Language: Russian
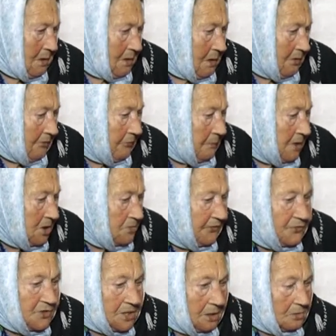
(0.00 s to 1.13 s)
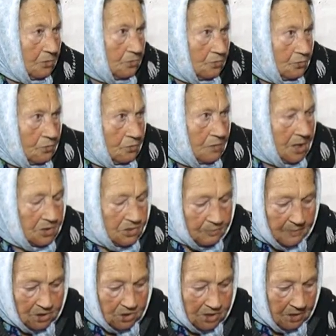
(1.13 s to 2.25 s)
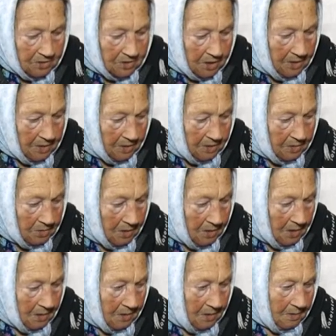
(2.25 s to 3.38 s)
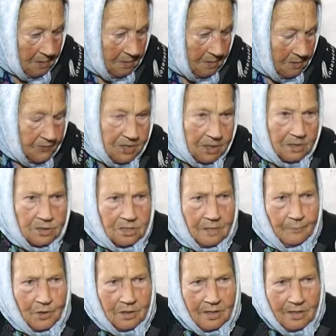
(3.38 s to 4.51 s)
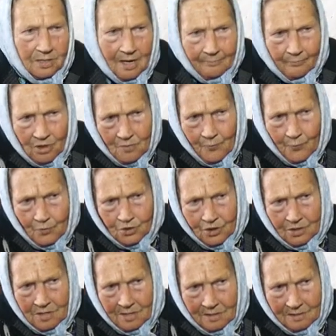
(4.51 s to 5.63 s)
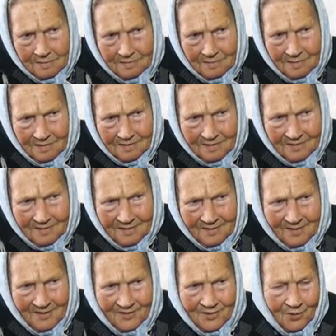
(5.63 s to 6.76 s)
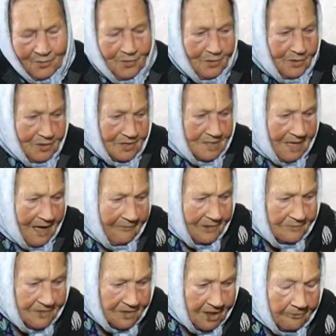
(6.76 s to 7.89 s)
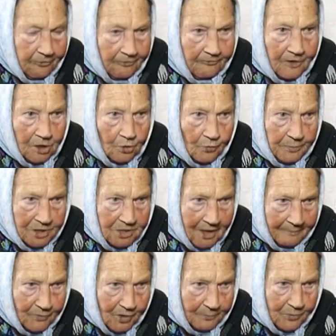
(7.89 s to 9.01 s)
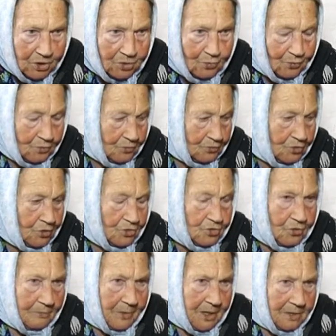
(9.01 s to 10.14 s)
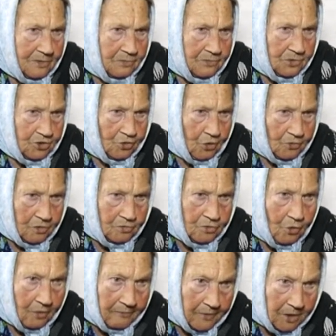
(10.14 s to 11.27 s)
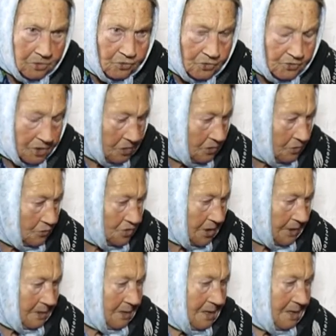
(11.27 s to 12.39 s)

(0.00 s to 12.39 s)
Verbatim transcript: Вмыт в село тут у нас, мы центральный всех собирать, а мы не пошли. Так он оставил всех в клубе там на тут. что собрал, что договор кто заключал.